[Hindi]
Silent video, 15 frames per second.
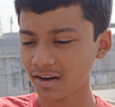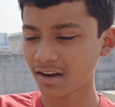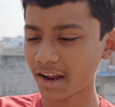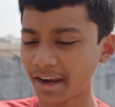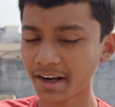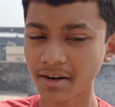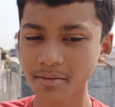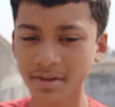
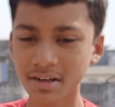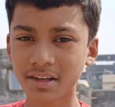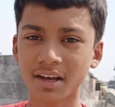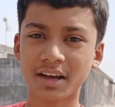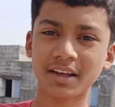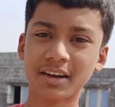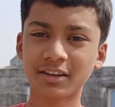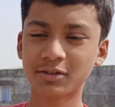लाइट भी नहीं
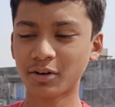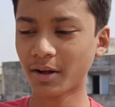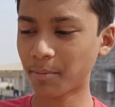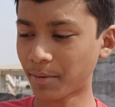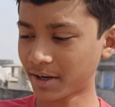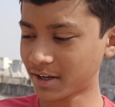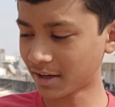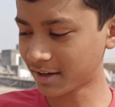आ रहा है थोड़ा
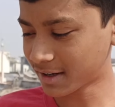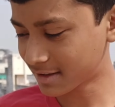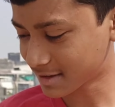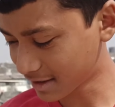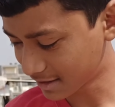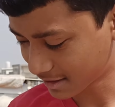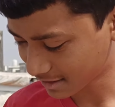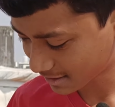पटक के
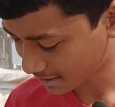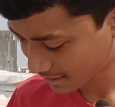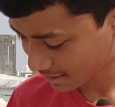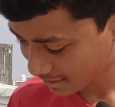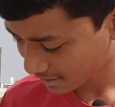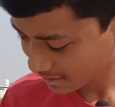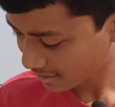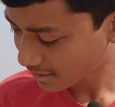चक्कर
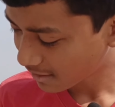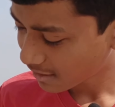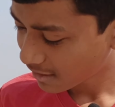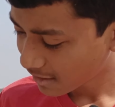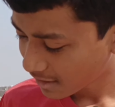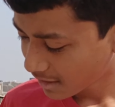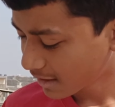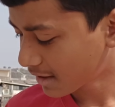
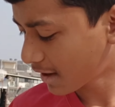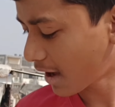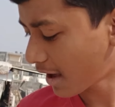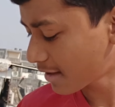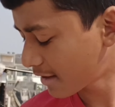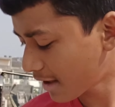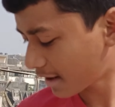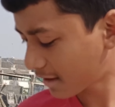
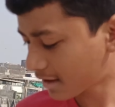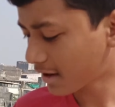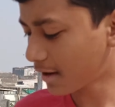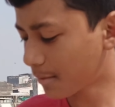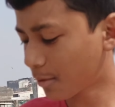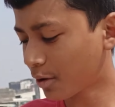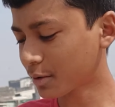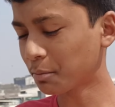गाइज यार
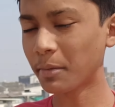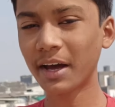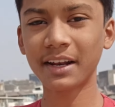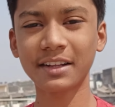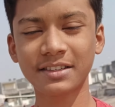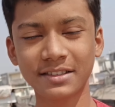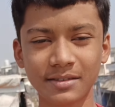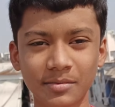कल बहुत
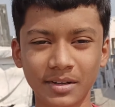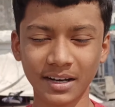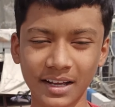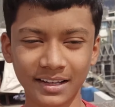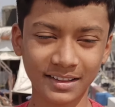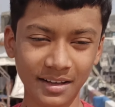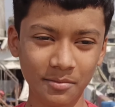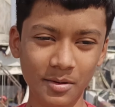मेहनत से
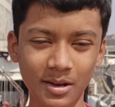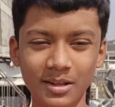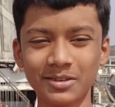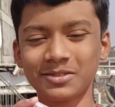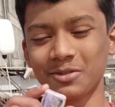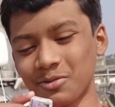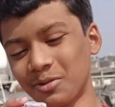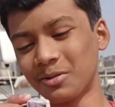बनाया था मैंने
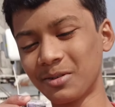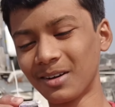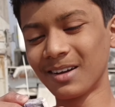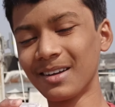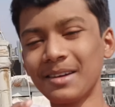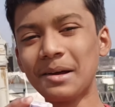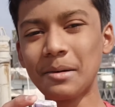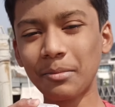इसको
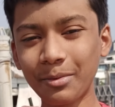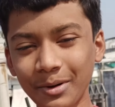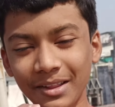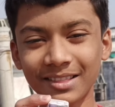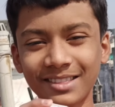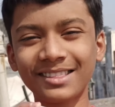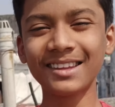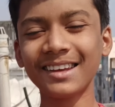
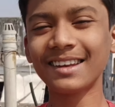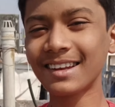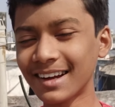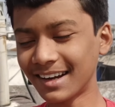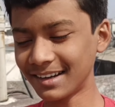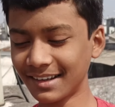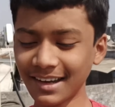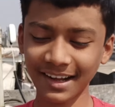पूरे तीन
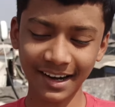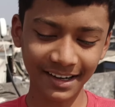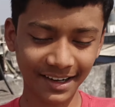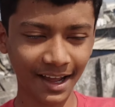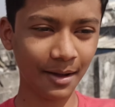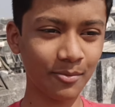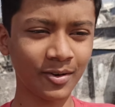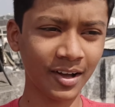घंटे का
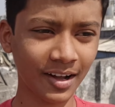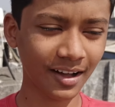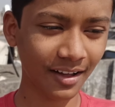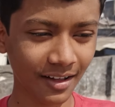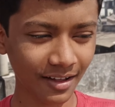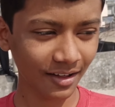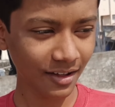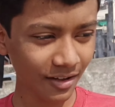टाइम लगा
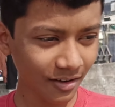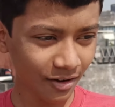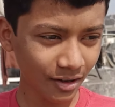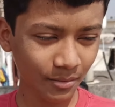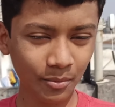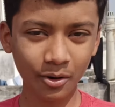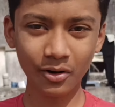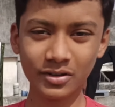
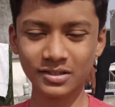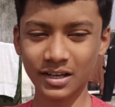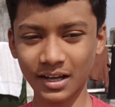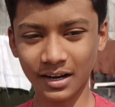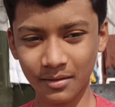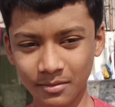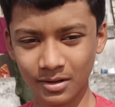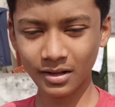और बहुत
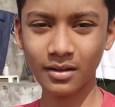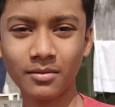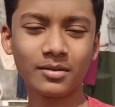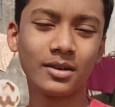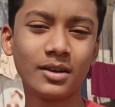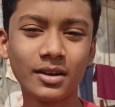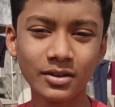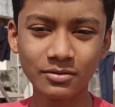सारा
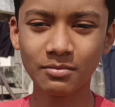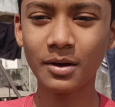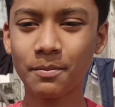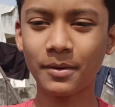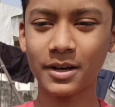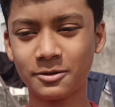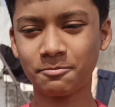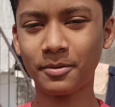मतलब मेरे
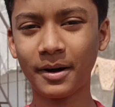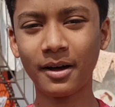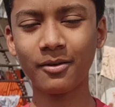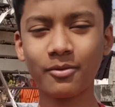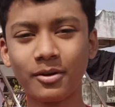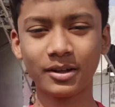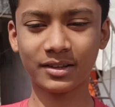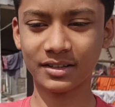पास पड़ा
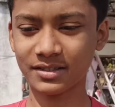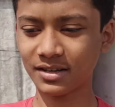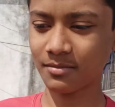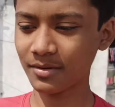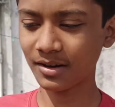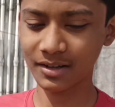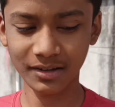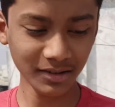हुआ था
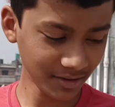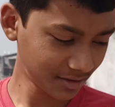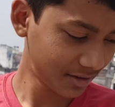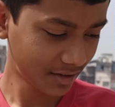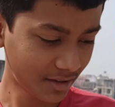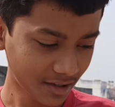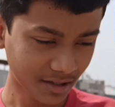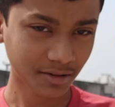सामान
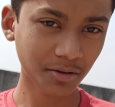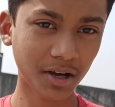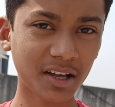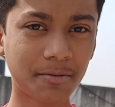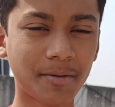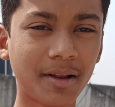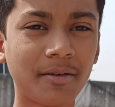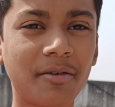तो
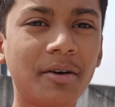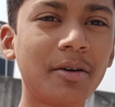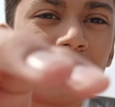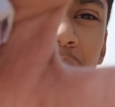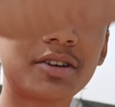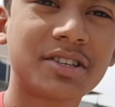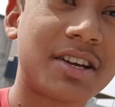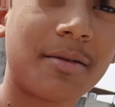गाइज पहले वीडियो
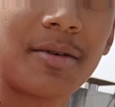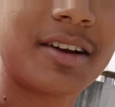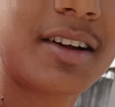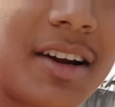को स्टेबल